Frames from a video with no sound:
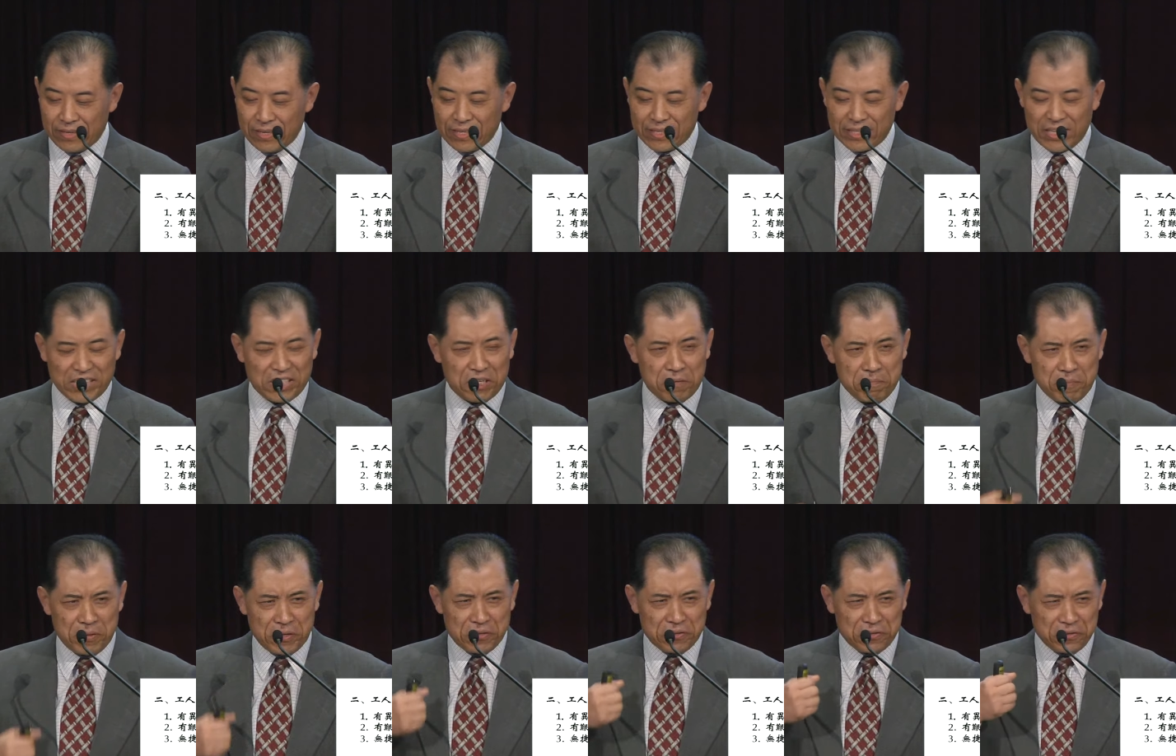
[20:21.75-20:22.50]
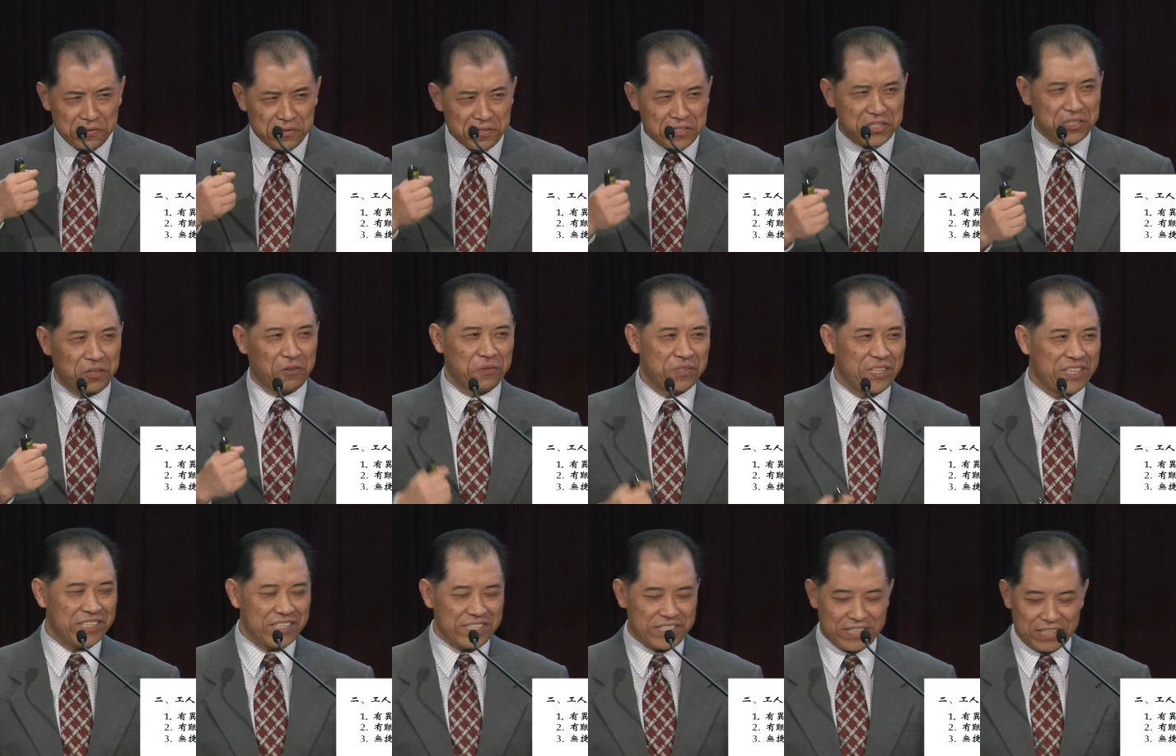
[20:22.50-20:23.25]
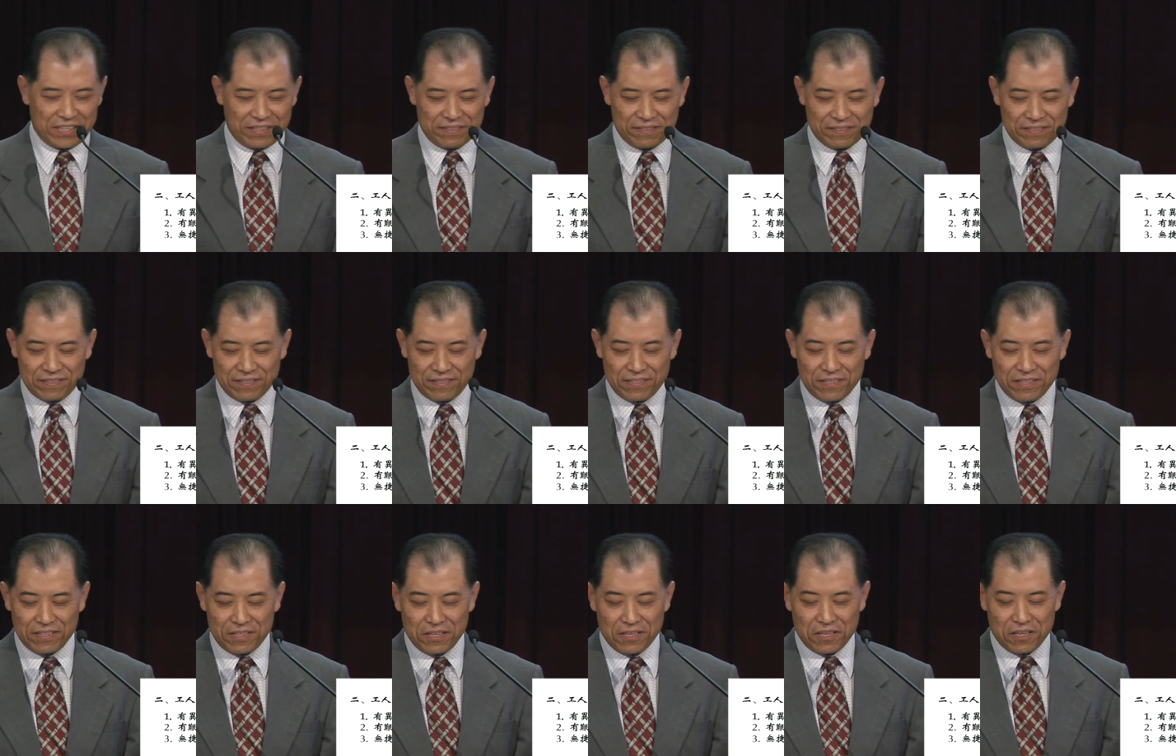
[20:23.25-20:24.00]
他是必须走的一程。
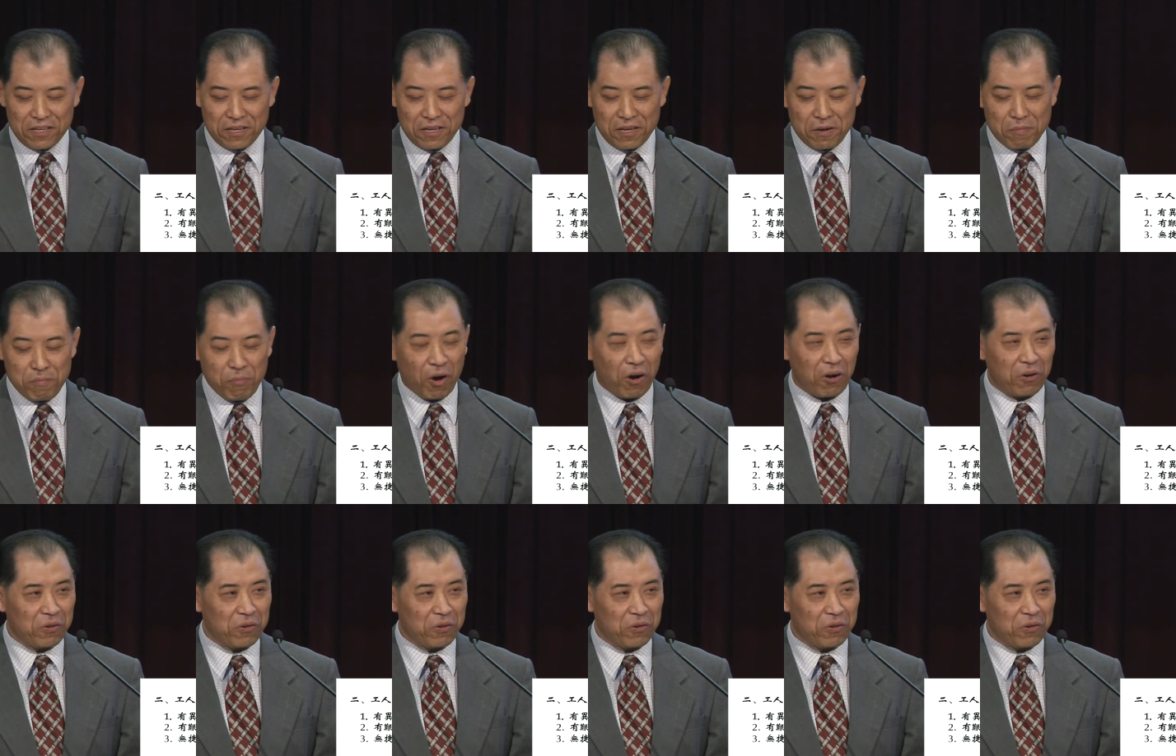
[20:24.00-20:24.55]
保